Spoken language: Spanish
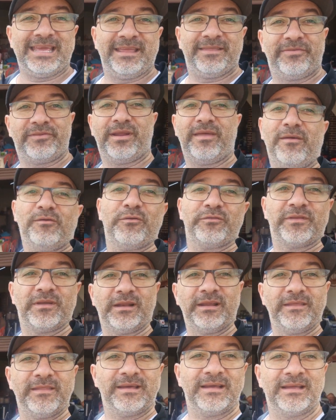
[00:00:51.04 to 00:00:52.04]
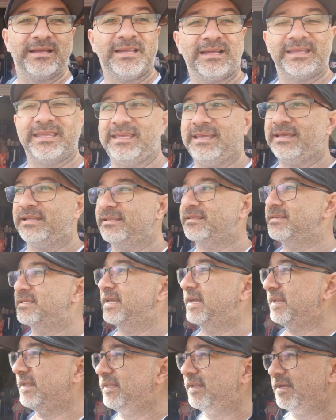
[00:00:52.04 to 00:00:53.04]
entrada o salida aquí en
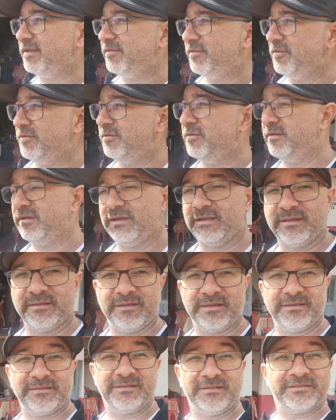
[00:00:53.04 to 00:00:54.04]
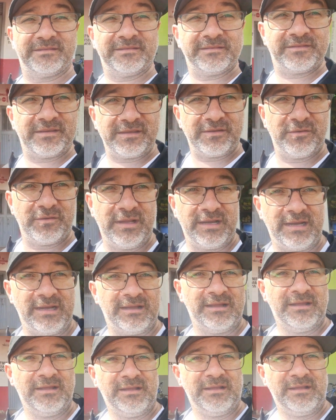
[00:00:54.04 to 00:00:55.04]
San Ignacio. Les enseño la,
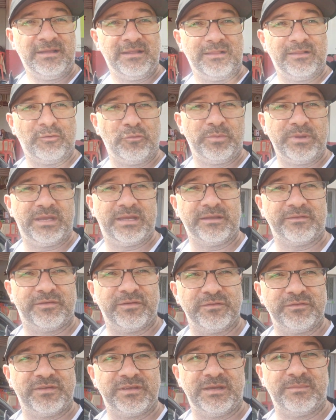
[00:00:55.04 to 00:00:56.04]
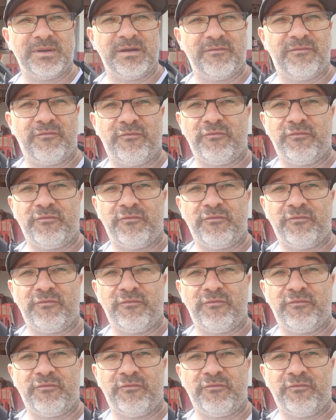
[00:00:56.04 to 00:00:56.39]
la ubicación, se llama